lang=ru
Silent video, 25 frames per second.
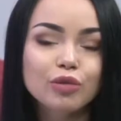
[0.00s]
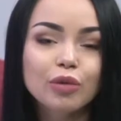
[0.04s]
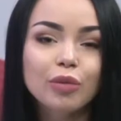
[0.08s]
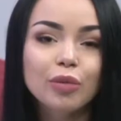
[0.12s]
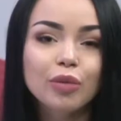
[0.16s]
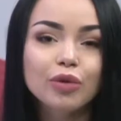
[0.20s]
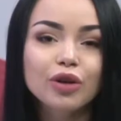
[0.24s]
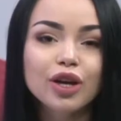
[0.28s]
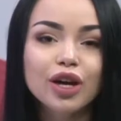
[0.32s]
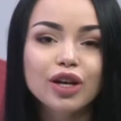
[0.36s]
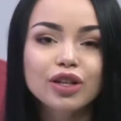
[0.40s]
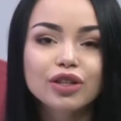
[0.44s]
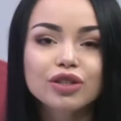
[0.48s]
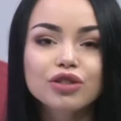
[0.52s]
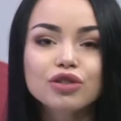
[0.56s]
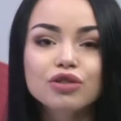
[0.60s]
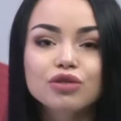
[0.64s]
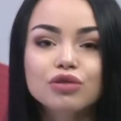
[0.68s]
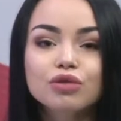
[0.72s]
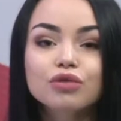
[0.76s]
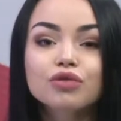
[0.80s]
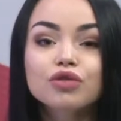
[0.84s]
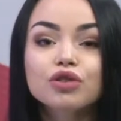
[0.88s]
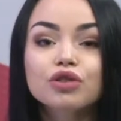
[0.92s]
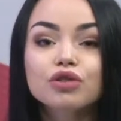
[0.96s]

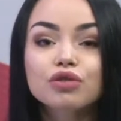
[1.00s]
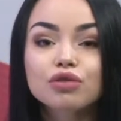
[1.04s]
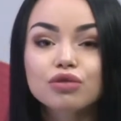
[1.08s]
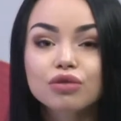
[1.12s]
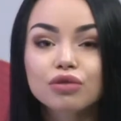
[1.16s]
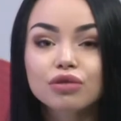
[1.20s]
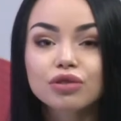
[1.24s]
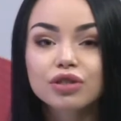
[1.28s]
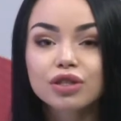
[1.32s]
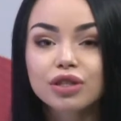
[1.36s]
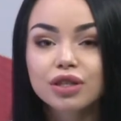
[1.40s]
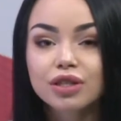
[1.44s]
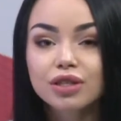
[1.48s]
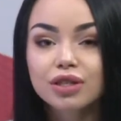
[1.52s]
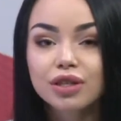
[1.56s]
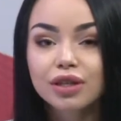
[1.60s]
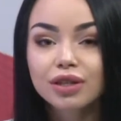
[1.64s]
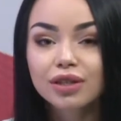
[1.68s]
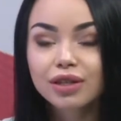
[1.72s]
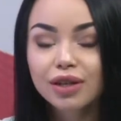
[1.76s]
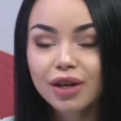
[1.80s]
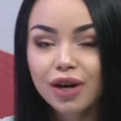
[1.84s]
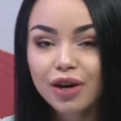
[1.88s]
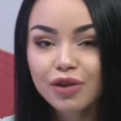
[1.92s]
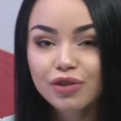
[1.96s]
популярностью в сезон среди
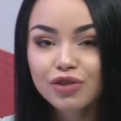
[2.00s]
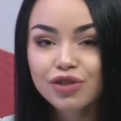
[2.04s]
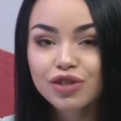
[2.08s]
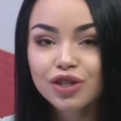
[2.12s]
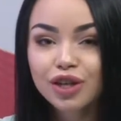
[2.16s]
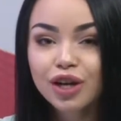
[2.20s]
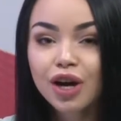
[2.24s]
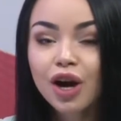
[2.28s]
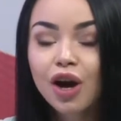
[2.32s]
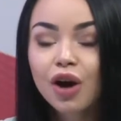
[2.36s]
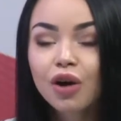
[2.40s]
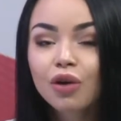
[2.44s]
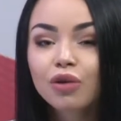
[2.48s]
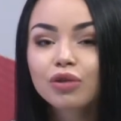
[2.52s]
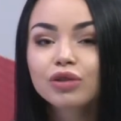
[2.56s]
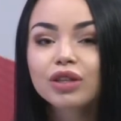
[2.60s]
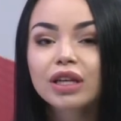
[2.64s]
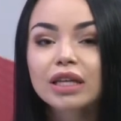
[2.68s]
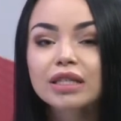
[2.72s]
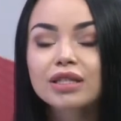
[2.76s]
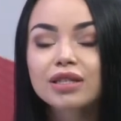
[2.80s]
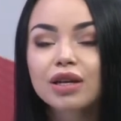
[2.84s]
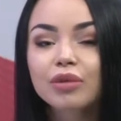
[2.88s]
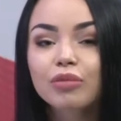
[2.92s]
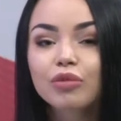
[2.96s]
отдыхающих. У
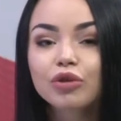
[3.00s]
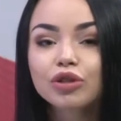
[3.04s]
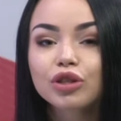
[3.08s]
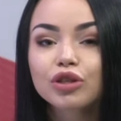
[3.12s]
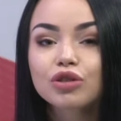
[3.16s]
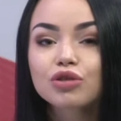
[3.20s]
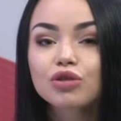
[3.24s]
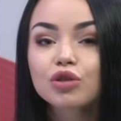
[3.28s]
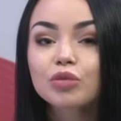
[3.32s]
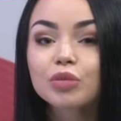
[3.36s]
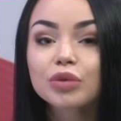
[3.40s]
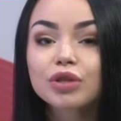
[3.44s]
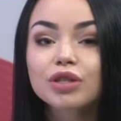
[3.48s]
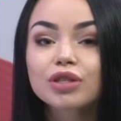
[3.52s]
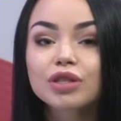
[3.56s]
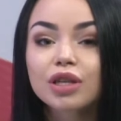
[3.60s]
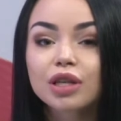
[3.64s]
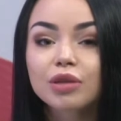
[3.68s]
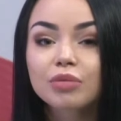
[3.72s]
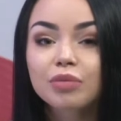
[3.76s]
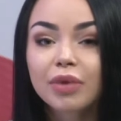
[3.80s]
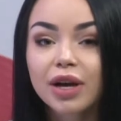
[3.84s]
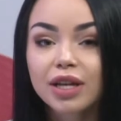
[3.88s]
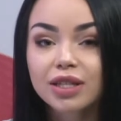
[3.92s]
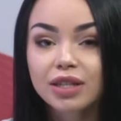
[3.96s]
нас работает
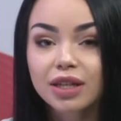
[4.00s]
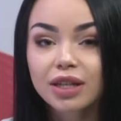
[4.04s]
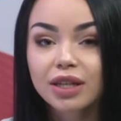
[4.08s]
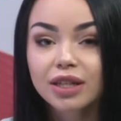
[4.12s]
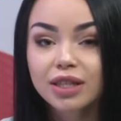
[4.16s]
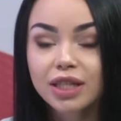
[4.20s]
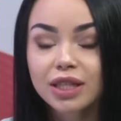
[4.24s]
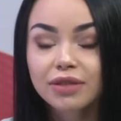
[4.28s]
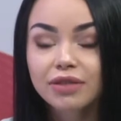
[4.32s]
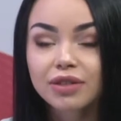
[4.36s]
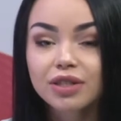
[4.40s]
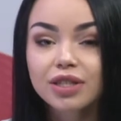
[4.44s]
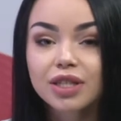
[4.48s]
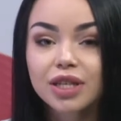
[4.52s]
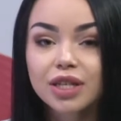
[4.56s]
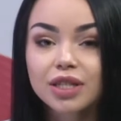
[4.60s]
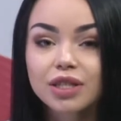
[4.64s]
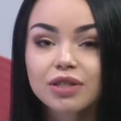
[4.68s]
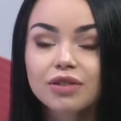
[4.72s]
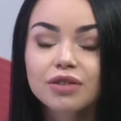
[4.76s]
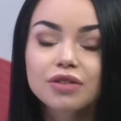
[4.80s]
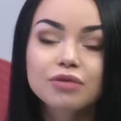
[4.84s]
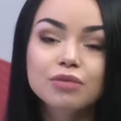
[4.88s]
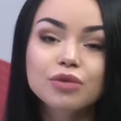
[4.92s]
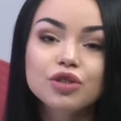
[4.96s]
155 коллективных
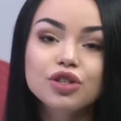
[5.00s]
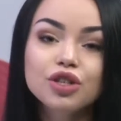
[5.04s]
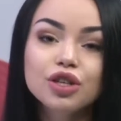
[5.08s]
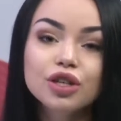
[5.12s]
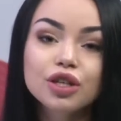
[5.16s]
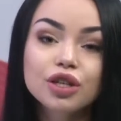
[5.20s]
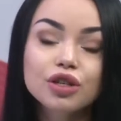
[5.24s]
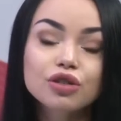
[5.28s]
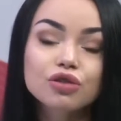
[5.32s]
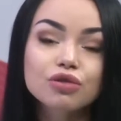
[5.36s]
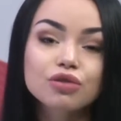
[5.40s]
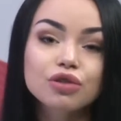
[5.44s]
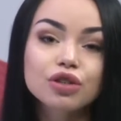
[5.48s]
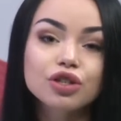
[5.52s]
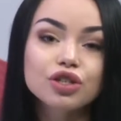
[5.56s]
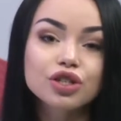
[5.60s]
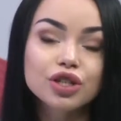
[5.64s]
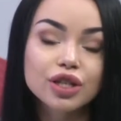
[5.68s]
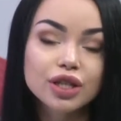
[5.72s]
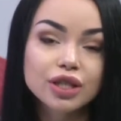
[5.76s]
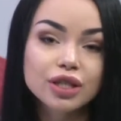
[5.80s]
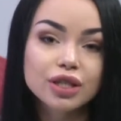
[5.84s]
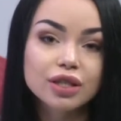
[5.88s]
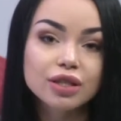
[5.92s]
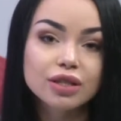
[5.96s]
средств размещения,
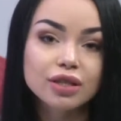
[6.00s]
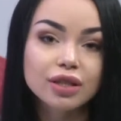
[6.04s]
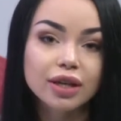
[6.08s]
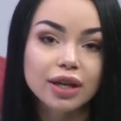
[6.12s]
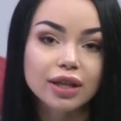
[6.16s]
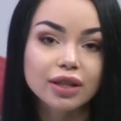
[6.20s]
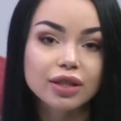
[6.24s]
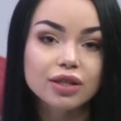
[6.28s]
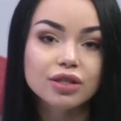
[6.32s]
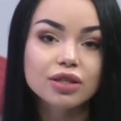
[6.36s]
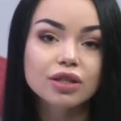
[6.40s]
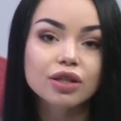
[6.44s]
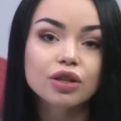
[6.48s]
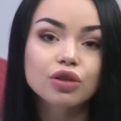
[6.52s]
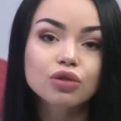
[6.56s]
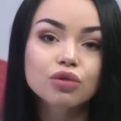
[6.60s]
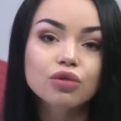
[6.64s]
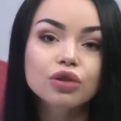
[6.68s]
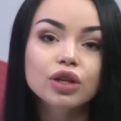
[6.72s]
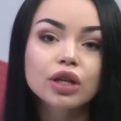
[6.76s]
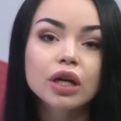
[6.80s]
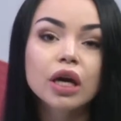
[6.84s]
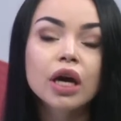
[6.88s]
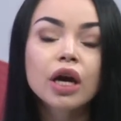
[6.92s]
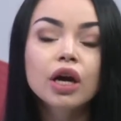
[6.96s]
46 из них это
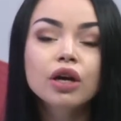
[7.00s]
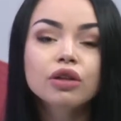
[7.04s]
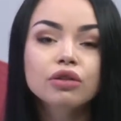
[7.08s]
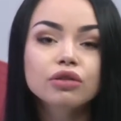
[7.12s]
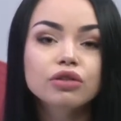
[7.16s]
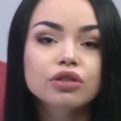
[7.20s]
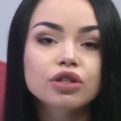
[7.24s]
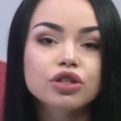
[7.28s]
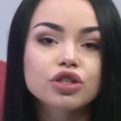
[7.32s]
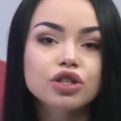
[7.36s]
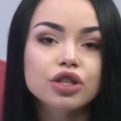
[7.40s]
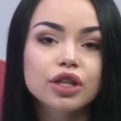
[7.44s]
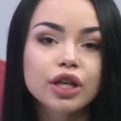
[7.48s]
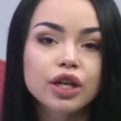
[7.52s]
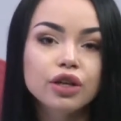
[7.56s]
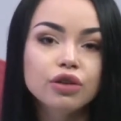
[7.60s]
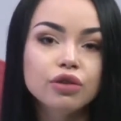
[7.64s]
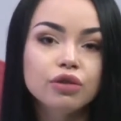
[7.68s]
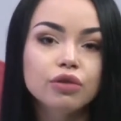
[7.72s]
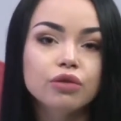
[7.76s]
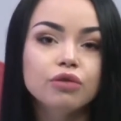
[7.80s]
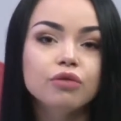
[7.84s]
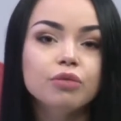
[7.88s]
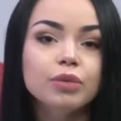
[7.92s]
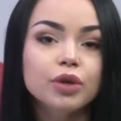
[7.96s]
санатории. Но, к
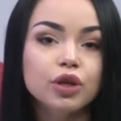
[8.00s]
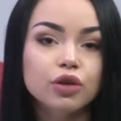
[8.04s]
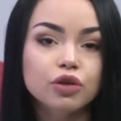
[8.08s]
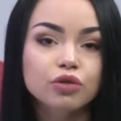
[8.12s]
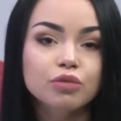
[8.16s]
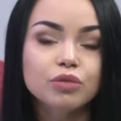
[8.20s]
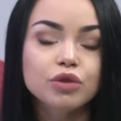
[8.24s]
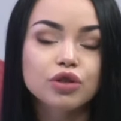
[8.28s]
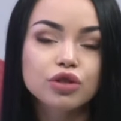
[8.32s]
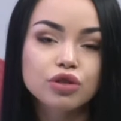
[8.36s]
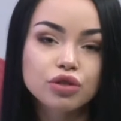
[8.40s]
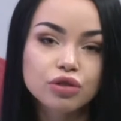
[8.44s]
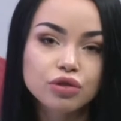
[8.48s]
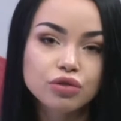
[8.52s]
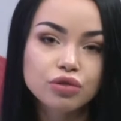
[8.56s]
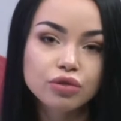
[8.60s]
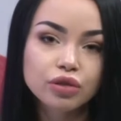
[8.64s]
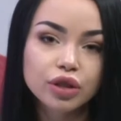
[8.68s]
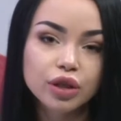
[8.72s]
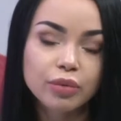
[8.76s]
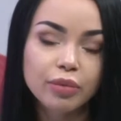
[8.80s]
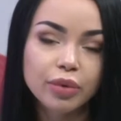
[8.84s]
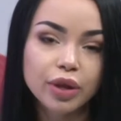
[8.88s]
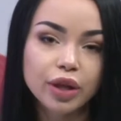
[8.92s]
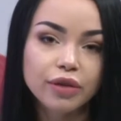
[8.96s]
сожалению, в период
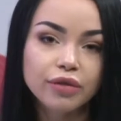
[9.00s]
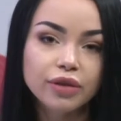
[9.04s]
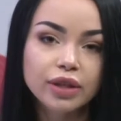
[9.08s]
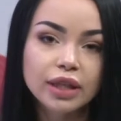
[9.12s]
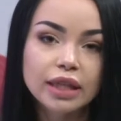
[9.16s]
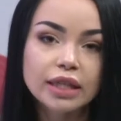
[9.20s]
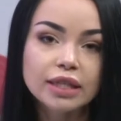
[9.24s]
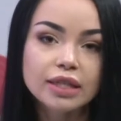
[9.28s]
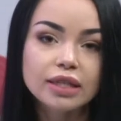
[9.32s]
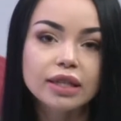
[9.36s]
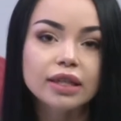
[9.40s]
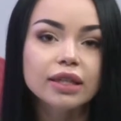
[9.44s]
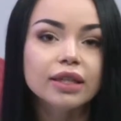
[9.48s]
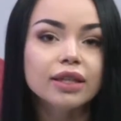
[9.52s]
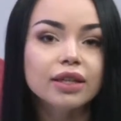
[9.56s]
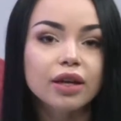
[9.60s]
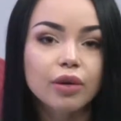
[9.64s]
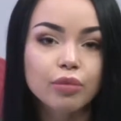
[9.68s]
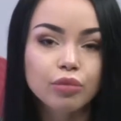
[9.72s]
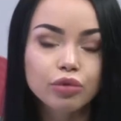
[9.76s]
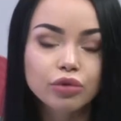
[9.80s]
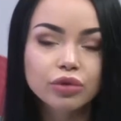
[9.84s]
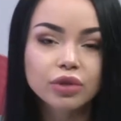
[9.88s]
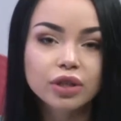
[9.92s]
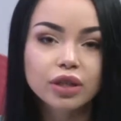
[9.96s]
межсезонья половина из них не
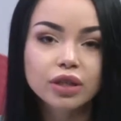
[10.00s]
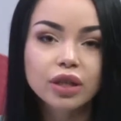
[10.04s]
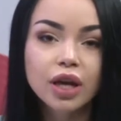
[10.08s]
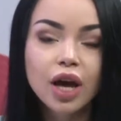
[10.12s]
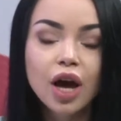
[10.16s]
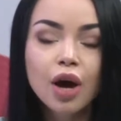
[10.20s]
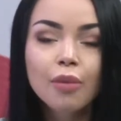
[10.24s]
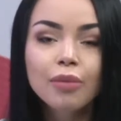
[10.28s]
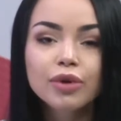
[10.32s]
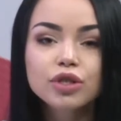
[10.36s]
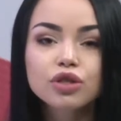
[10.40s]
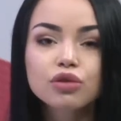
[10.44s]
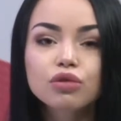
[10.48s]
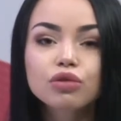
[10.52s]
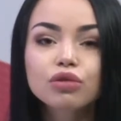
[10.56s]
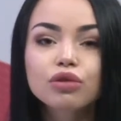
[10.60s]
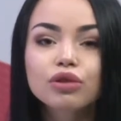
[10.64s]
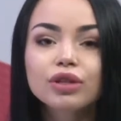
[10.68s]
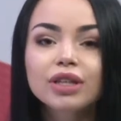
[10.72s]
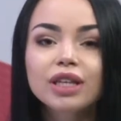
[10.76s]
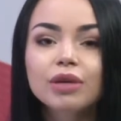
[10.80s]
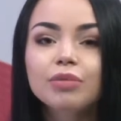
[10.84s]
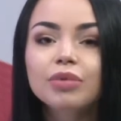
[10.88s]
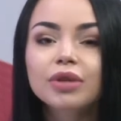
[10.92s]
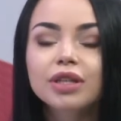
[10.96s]
работает,
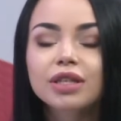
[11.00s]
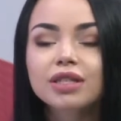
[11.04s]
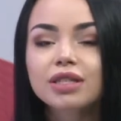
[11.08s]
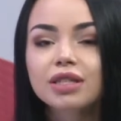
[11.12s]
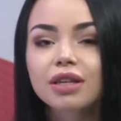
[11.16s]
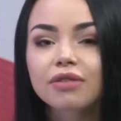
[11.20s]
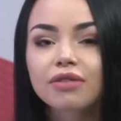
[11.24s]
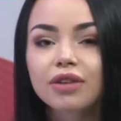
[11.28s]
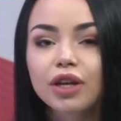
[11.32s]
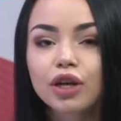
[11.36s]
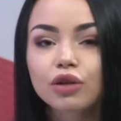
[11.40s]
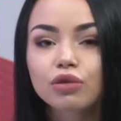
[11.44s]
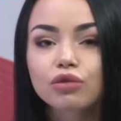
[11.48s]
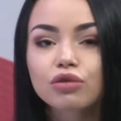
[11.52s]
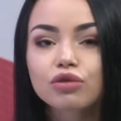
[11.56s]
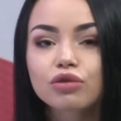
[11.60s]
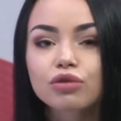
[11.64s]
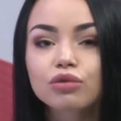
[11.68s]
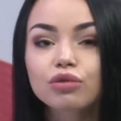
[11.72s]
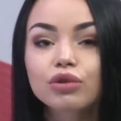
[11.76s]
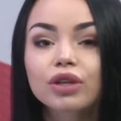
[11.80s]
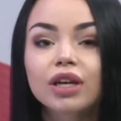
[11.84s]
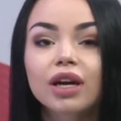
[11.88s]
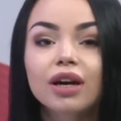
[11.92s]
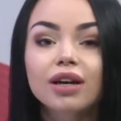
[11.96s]
поскольку не предоставляют
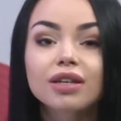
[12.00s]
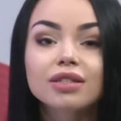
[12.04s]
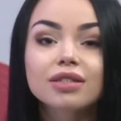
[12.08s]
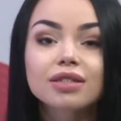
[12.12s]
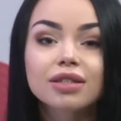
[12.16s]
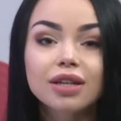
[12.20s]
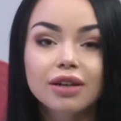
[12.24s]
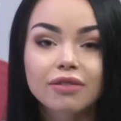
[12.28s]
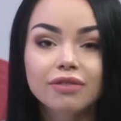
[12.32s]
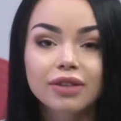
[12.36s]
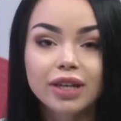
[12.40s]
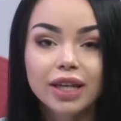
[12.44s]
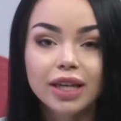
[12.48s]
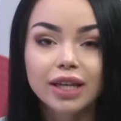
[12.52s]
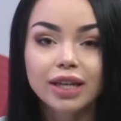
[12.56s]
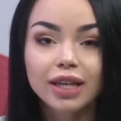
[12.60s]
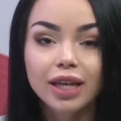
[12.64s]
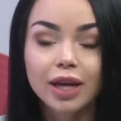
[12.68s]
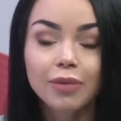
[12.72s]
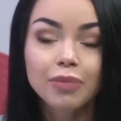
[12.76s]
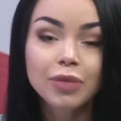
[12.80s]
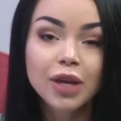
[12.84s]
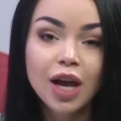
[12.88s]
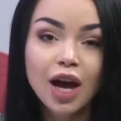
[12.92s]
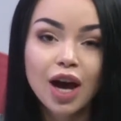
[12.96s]
услуги
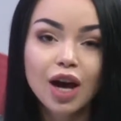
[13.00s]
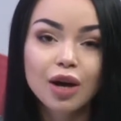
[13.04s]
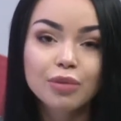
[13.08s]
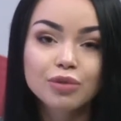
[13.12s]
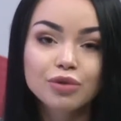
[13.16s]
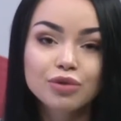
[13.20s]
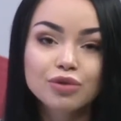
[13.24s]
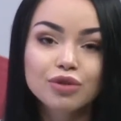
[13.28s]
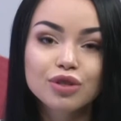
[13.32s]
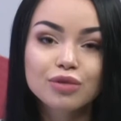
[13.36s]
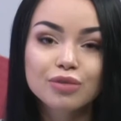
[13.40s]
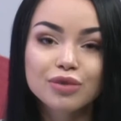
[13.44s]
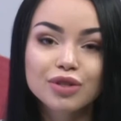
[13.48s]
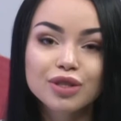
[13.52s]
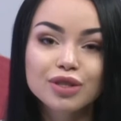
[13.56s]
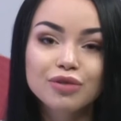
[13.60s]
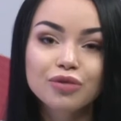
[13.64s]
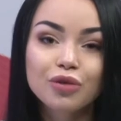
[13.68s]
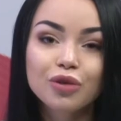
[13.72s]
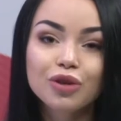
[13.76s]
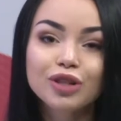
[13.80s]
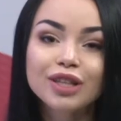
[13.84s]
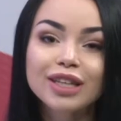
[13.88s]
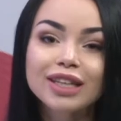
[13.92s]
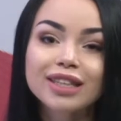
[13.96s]
оздоровления. Обсудим мы
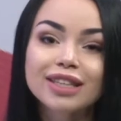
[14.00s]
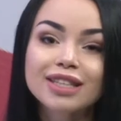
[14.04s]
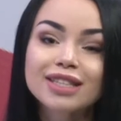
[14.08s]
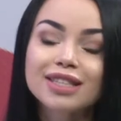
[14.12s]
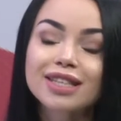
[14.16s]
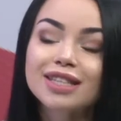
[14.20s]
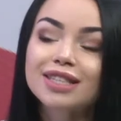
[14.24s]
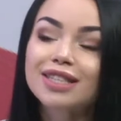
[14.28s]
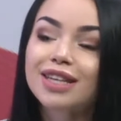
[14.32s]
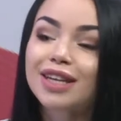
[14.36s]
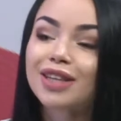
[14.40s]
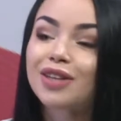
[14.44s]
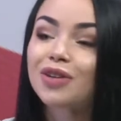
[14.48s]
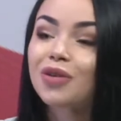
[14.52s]
сегодня это с Татьяной